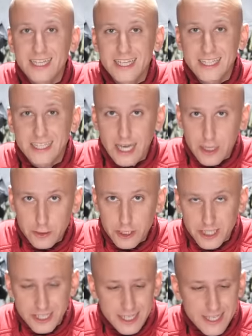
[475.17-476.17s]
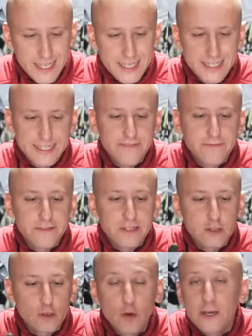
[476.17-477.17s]
охлаждающей жидкости
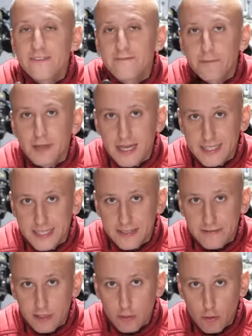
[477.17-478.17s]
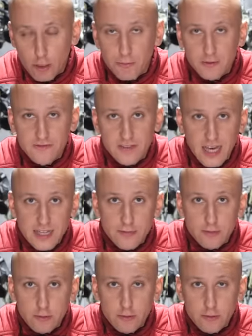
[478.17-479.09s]
встроен в пластиковый корпус. В данном